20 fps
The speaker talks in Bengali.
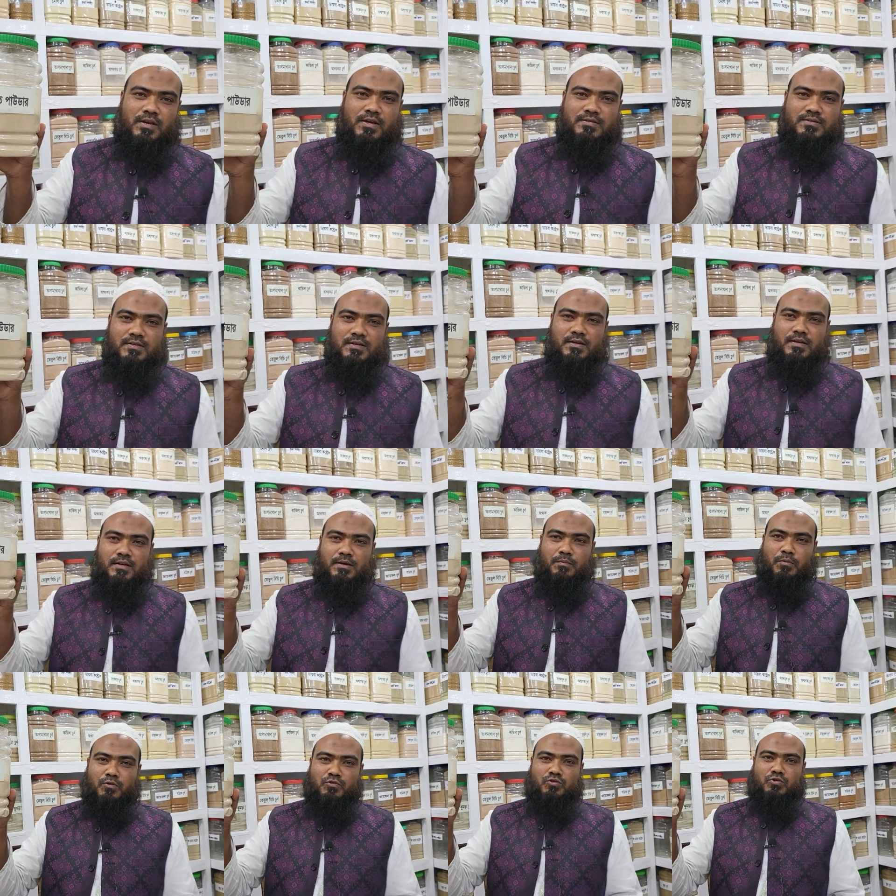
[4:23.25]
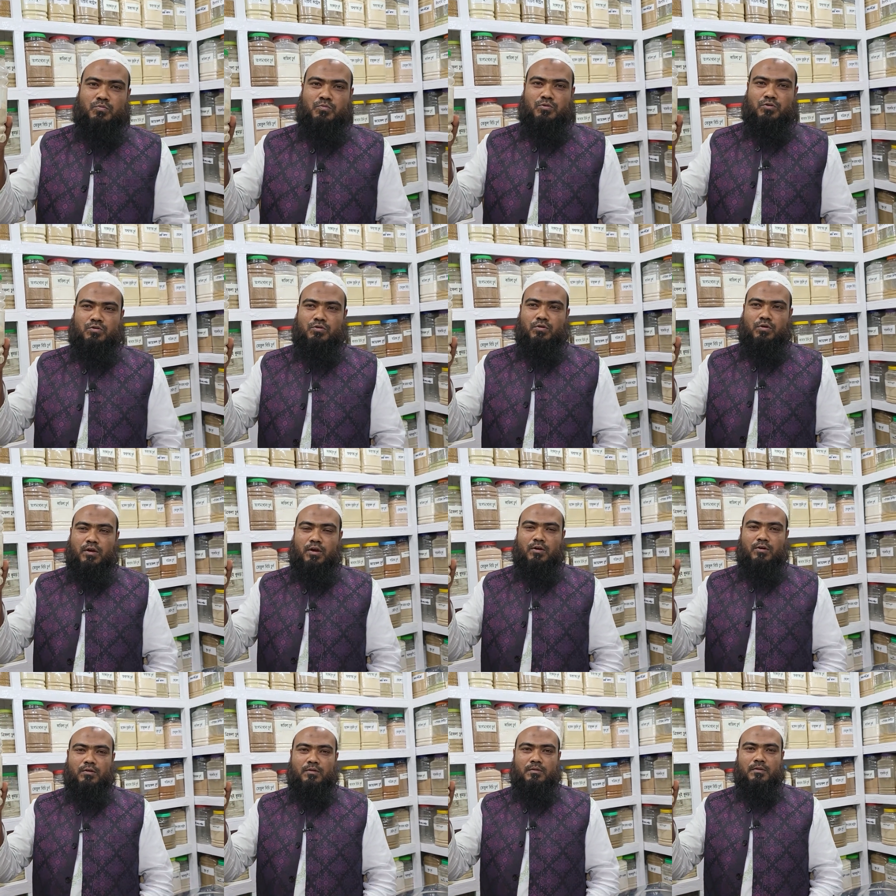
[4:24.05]
ঠিক আছে পঞ্চবট্টু
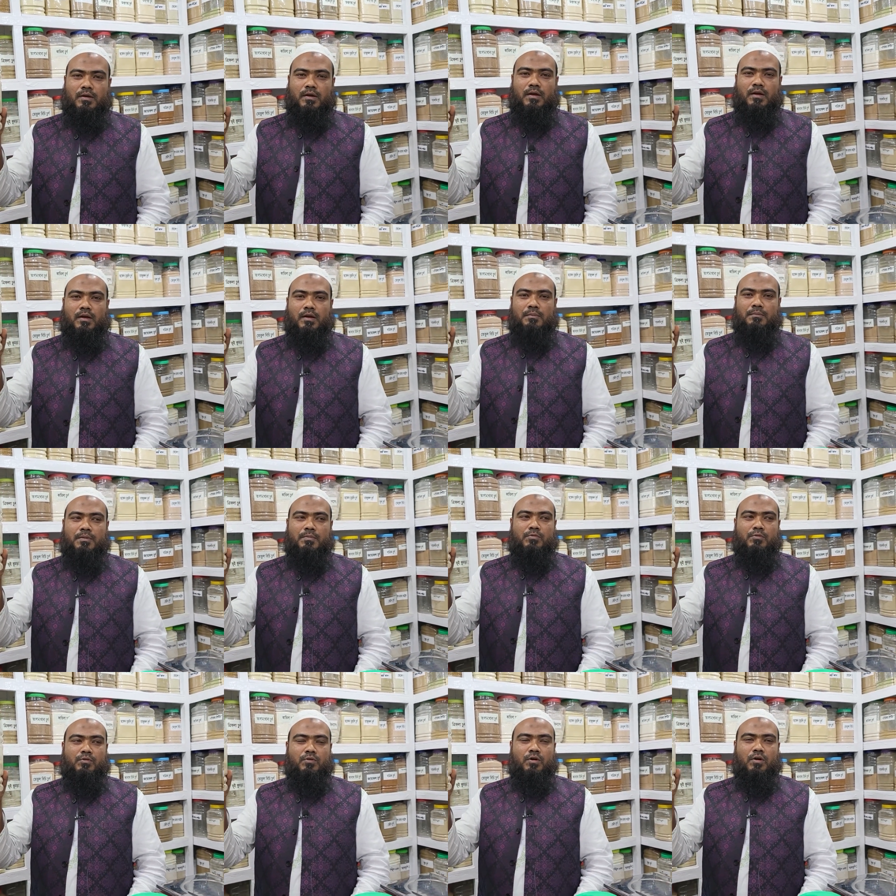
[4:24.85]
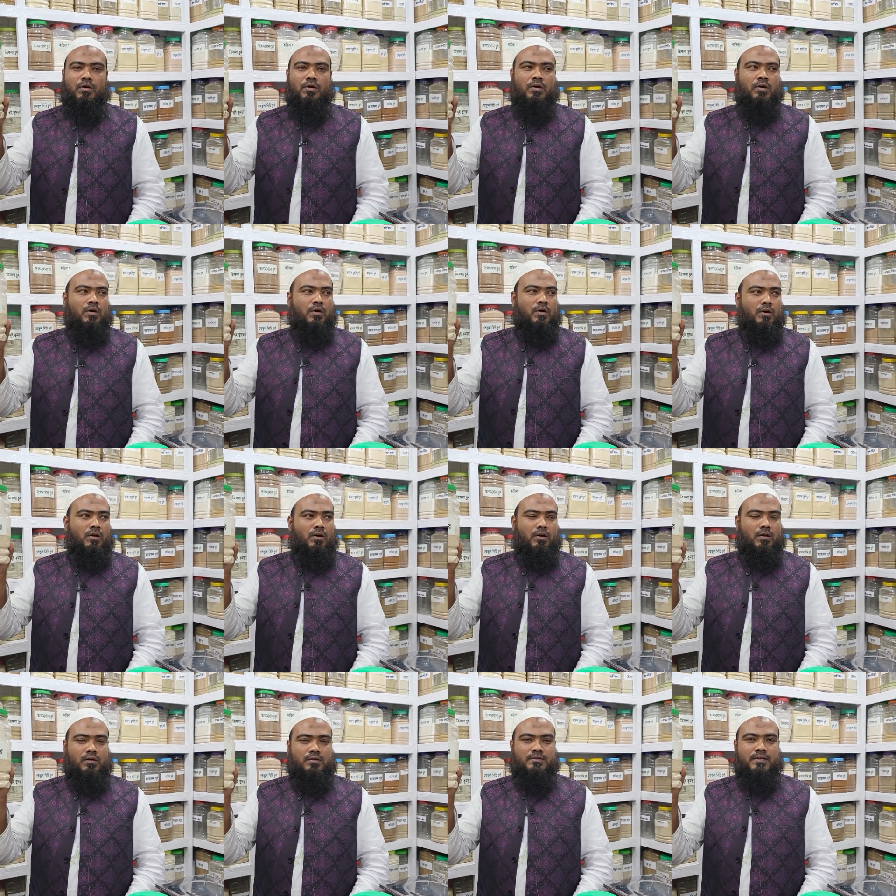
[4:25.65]
এখন বিভিন্ন
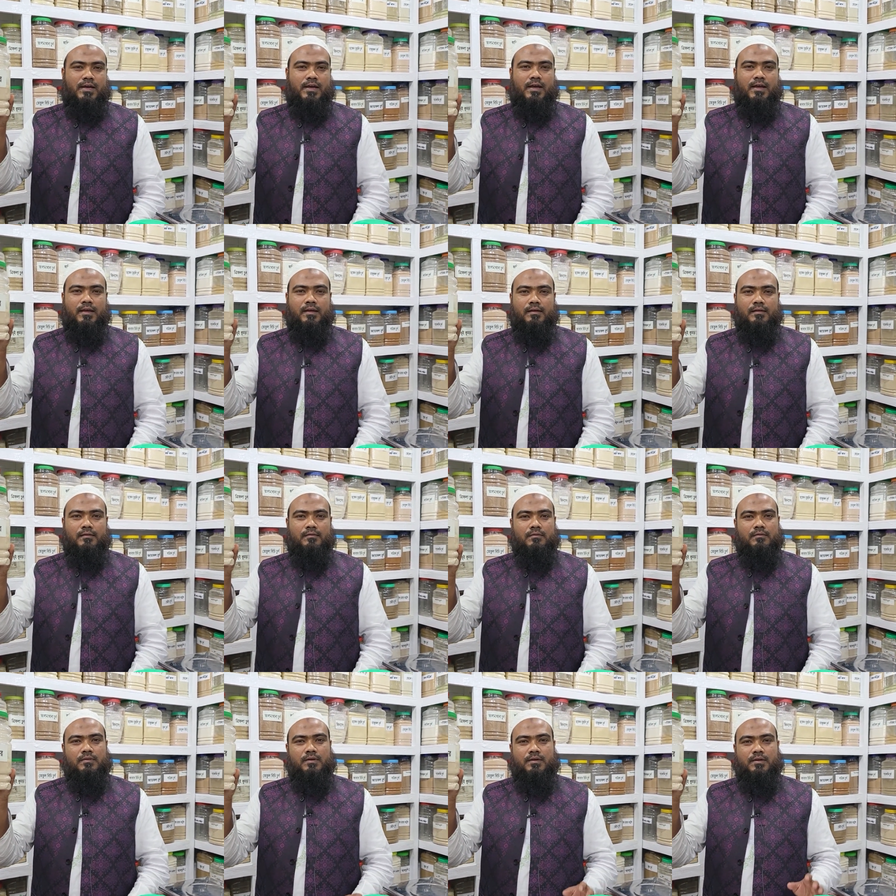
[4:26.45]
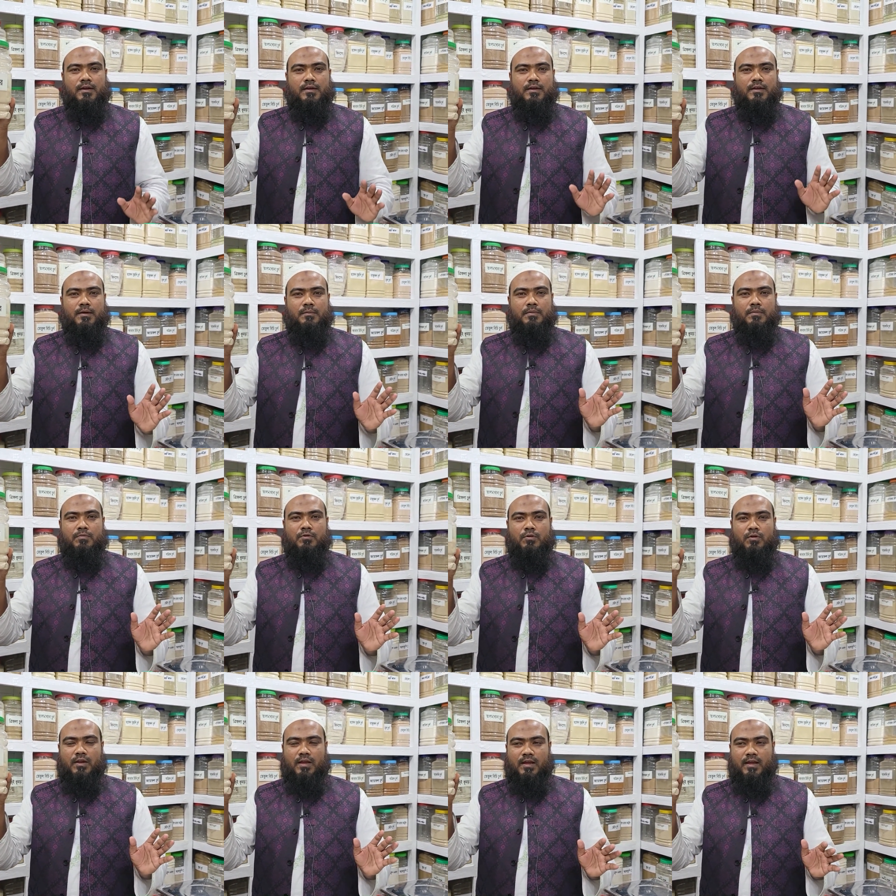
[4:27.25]
জায়গায় এটা নিয়ে
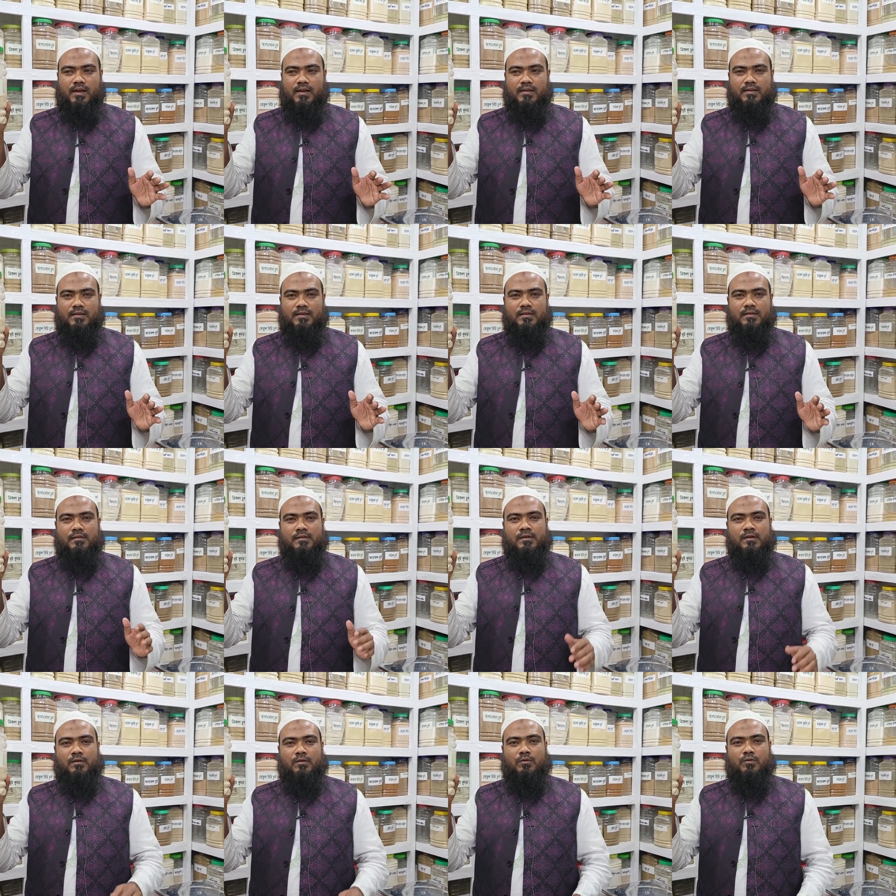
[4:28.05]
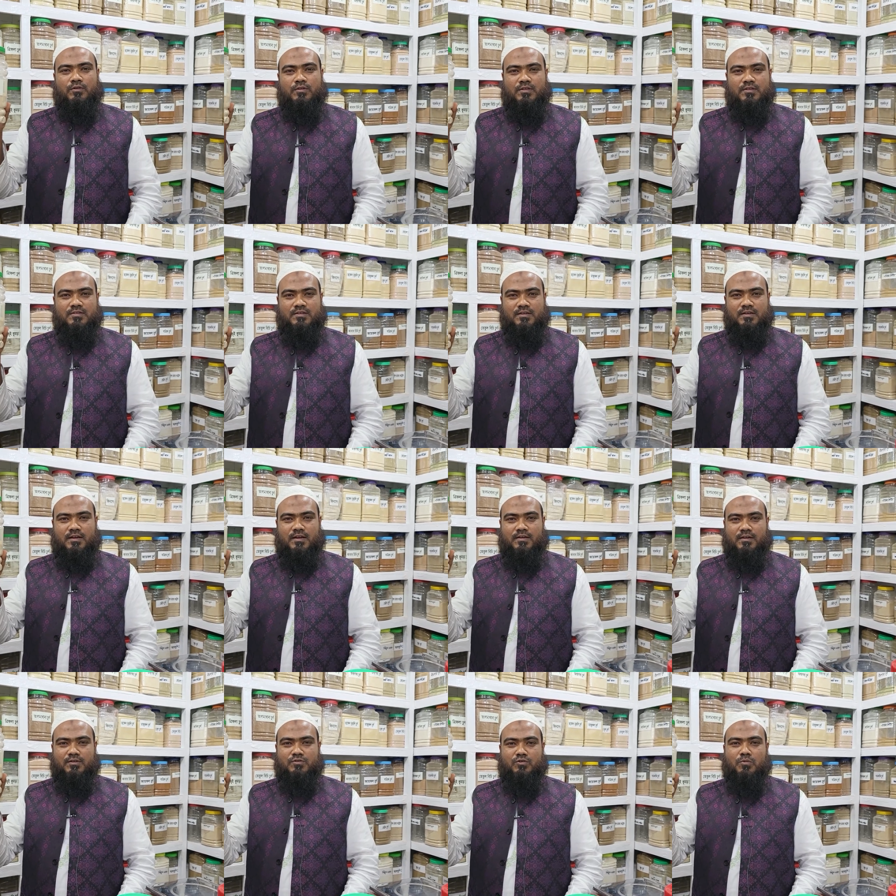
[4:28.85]
বিভিন্ন লেখালেখি হইতেছে
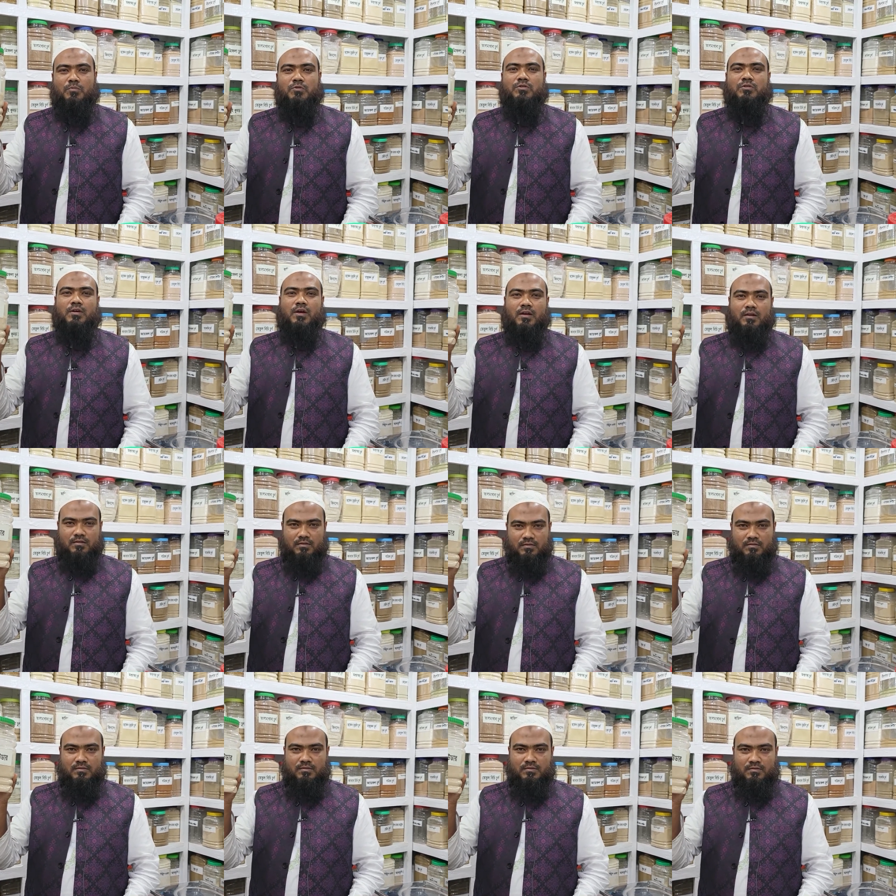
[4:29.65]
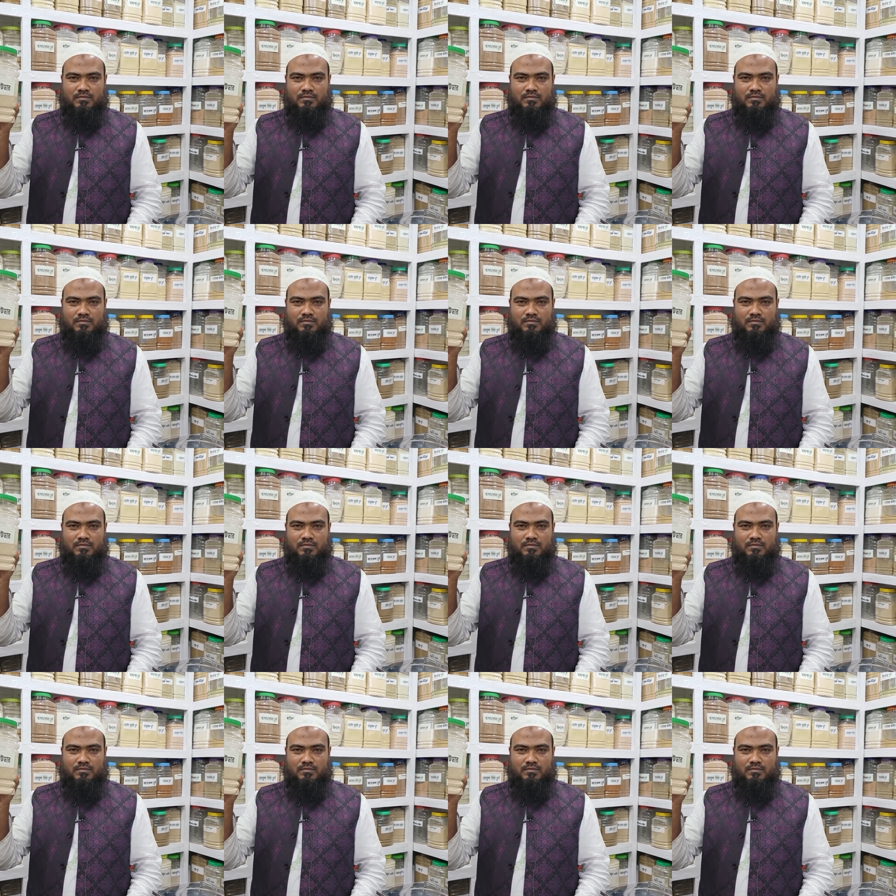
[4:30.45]
এটা একটা চমৎকার